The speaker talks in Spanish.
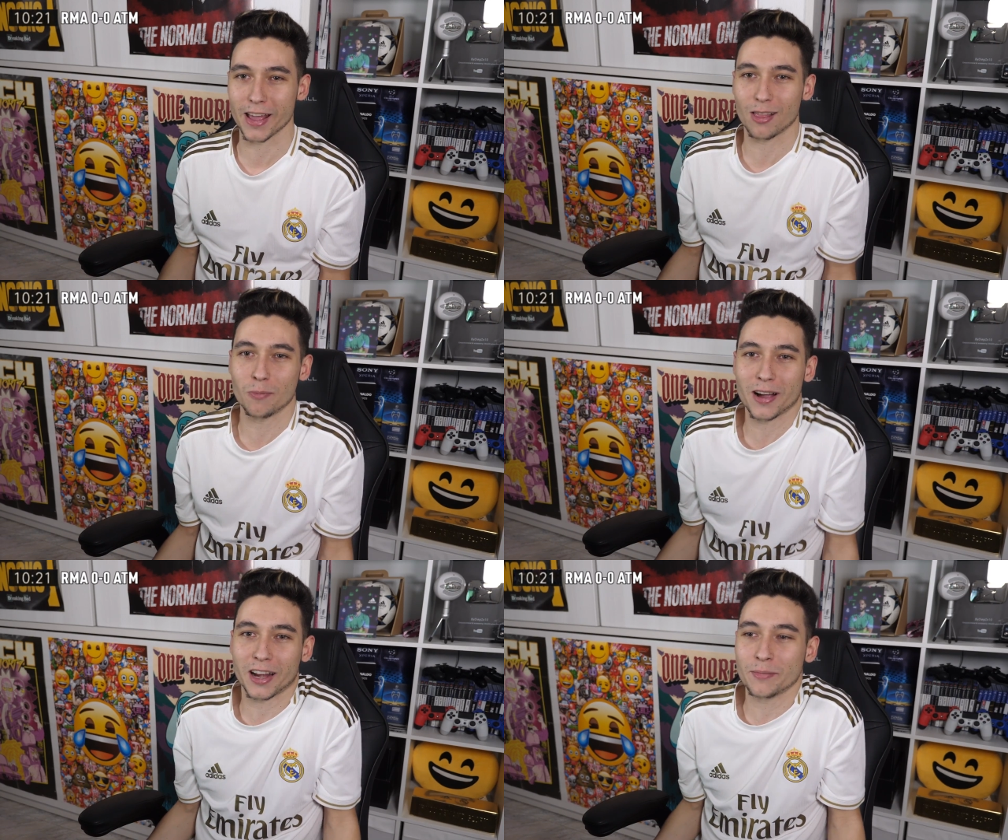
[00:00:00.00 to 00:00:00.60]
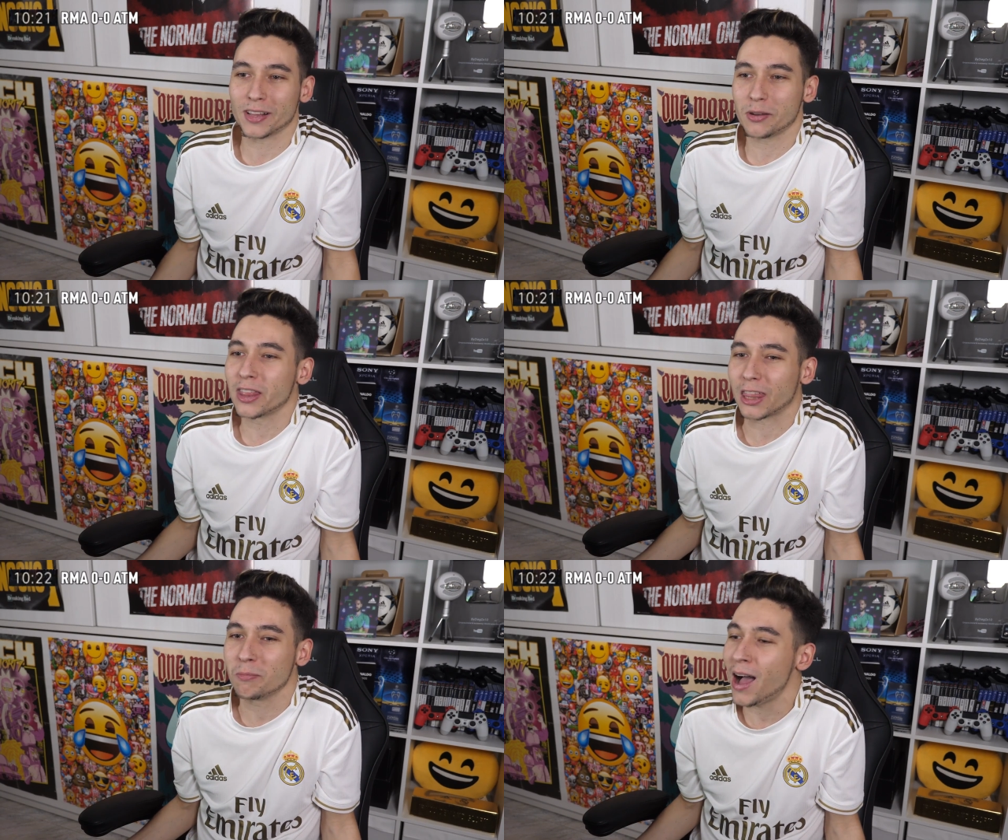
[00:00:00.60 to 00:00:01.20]
alto? para que remate
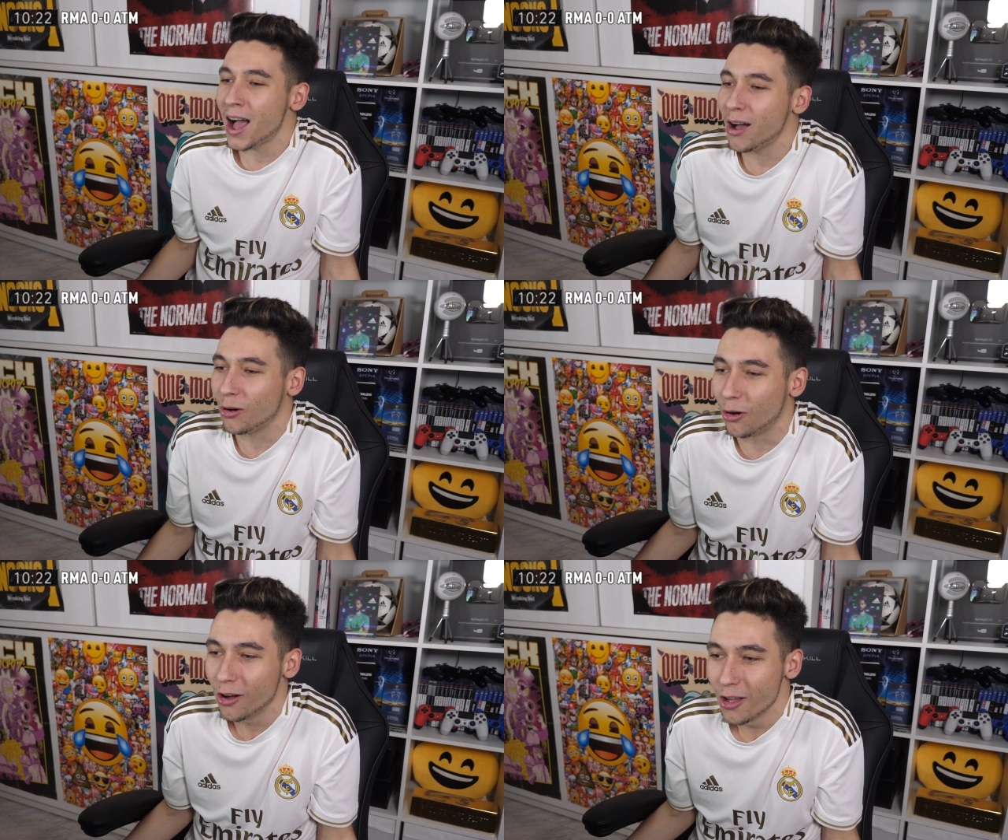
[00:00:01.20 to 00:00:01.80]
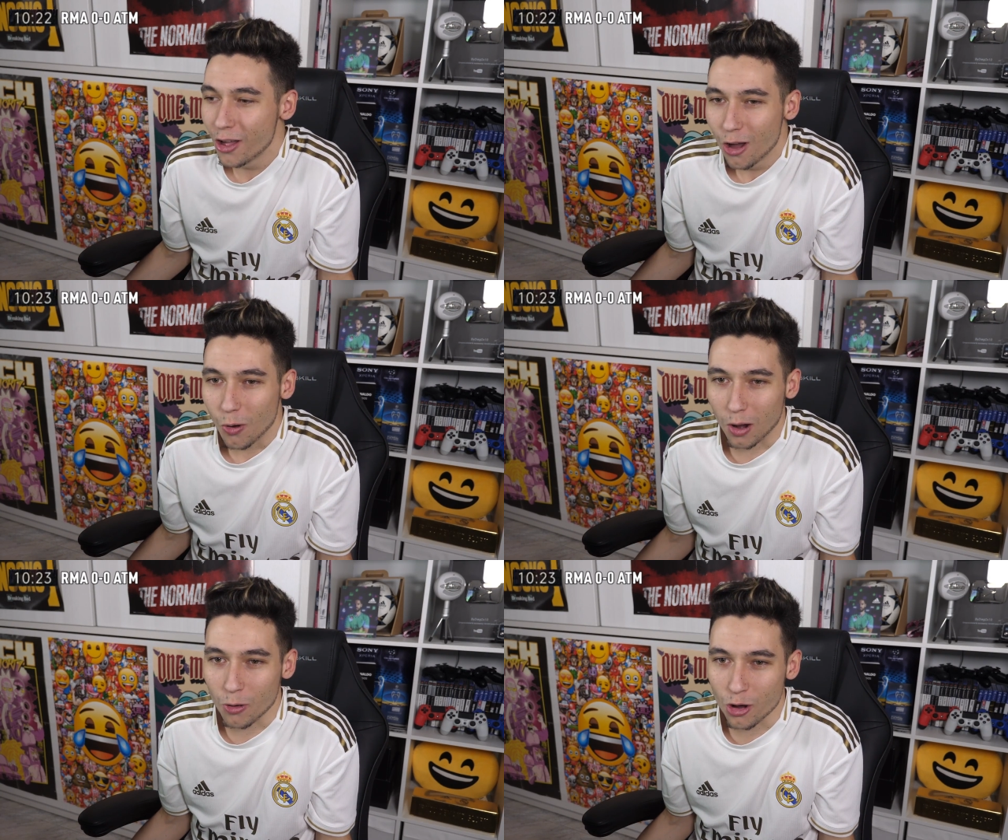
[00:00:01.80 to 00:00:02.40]
Benzema o,
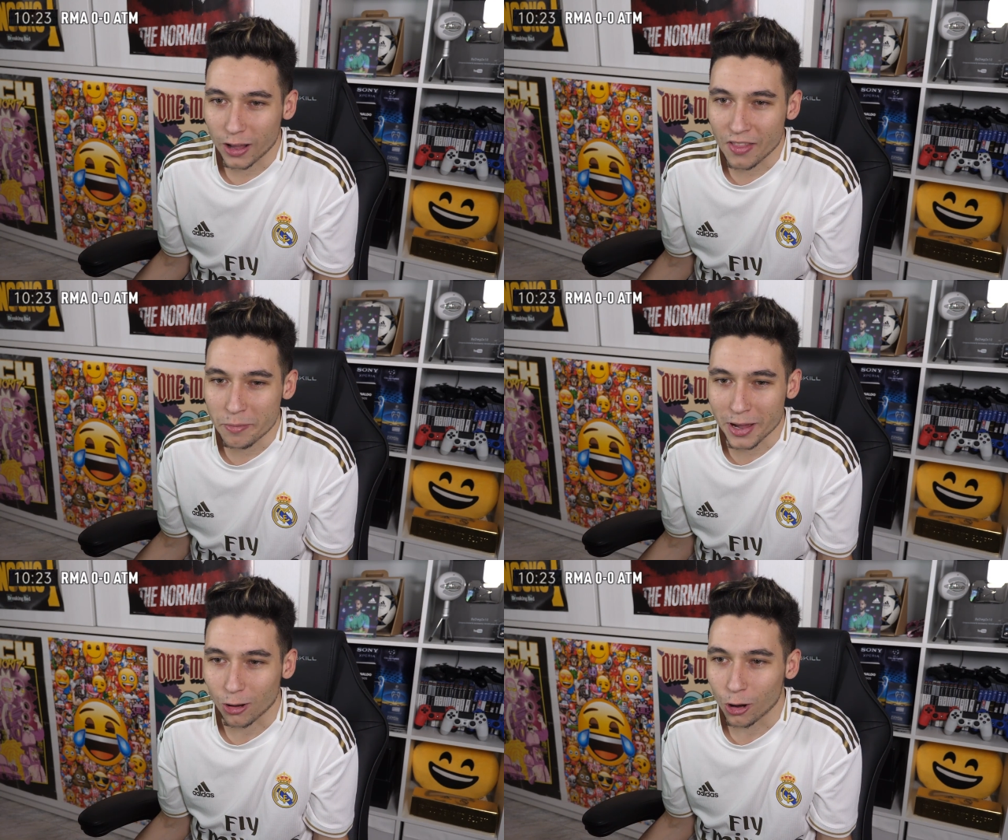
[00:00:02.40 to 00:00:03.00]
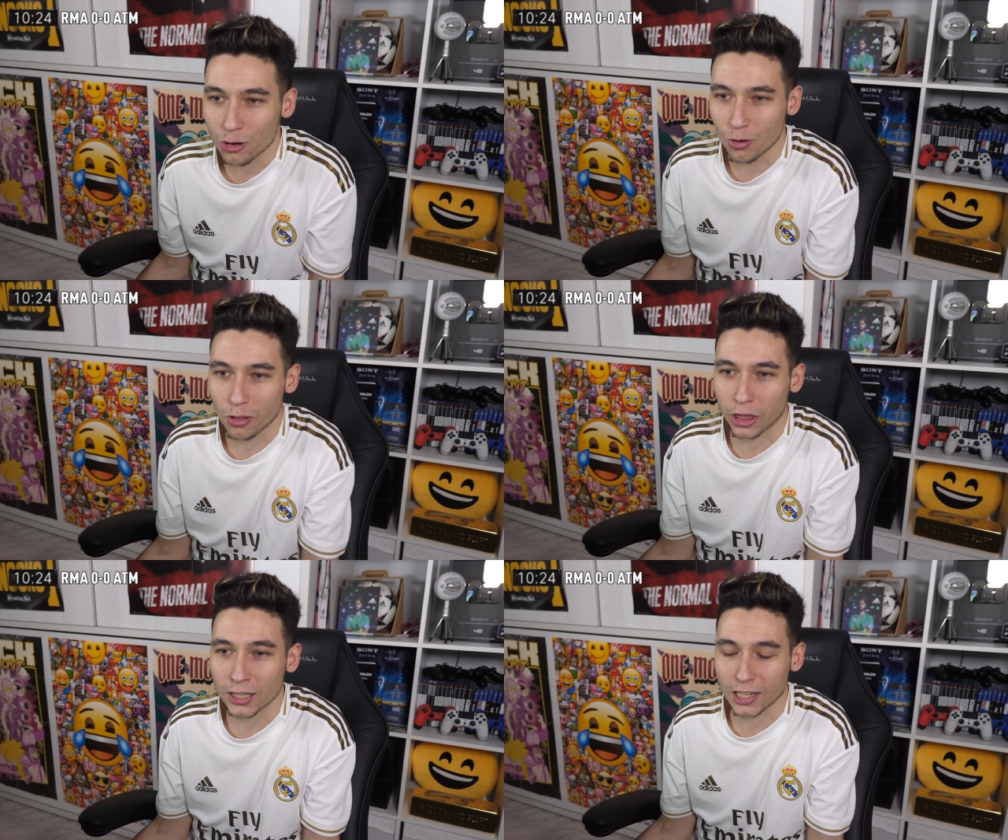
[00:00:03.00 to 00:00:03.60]
o alguno que ande mejor, no
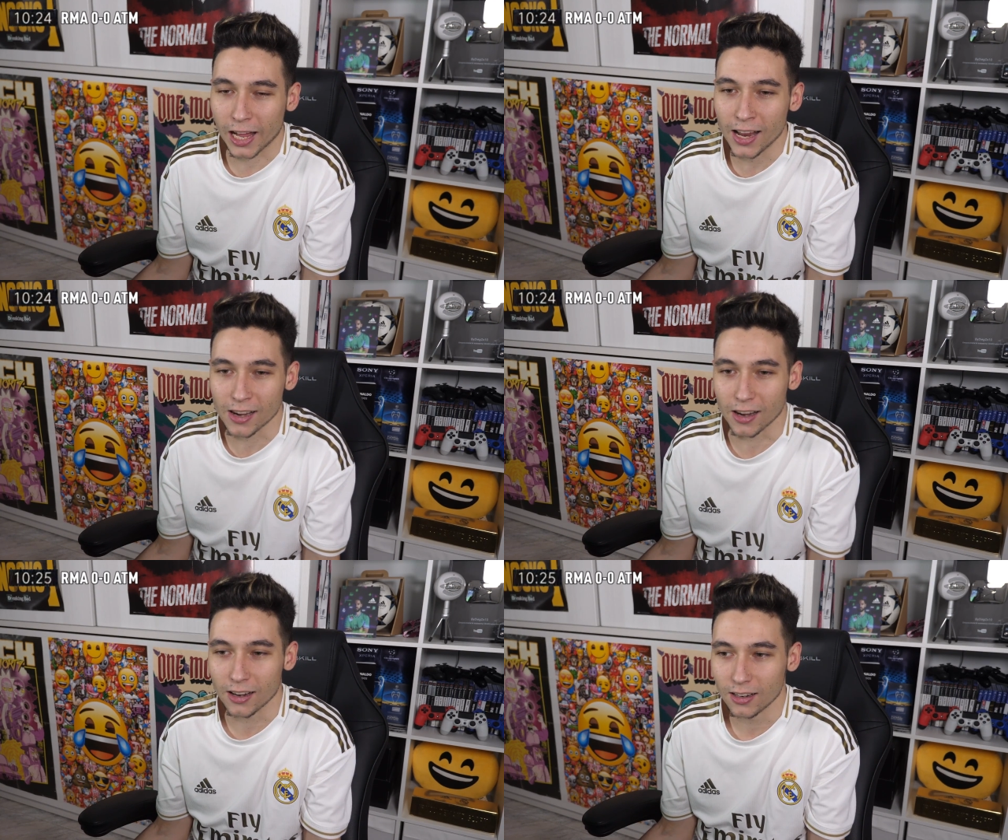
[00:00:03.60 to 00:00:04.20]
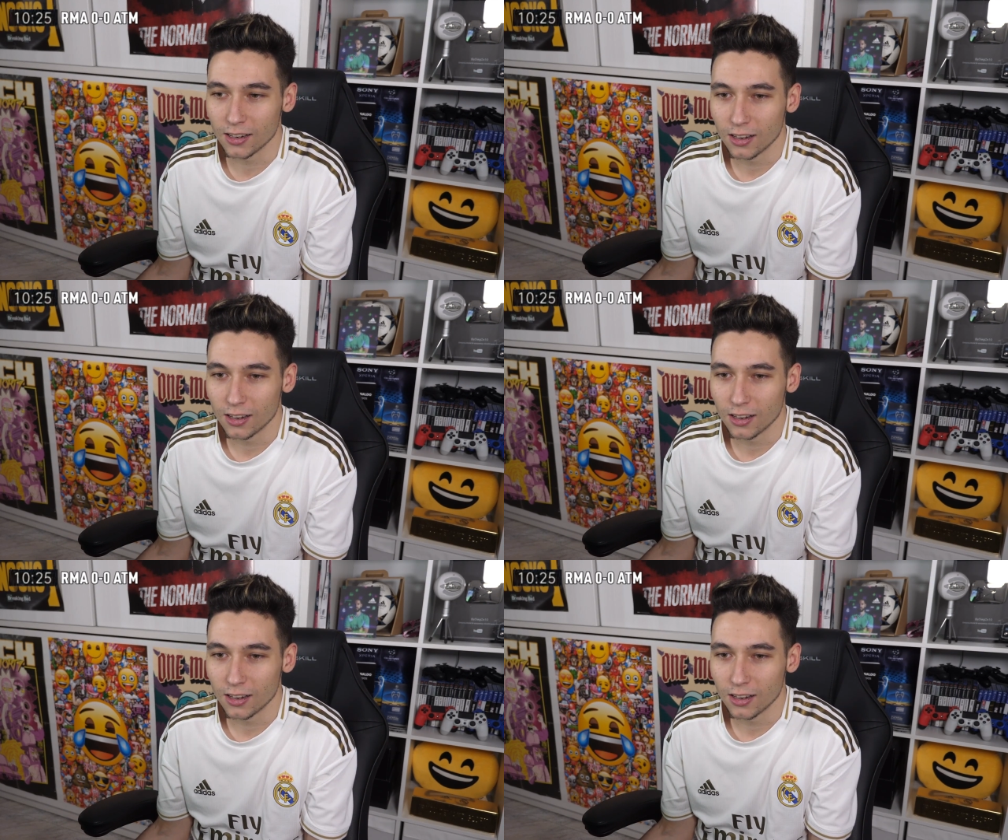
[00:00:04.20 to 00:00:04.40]
un central?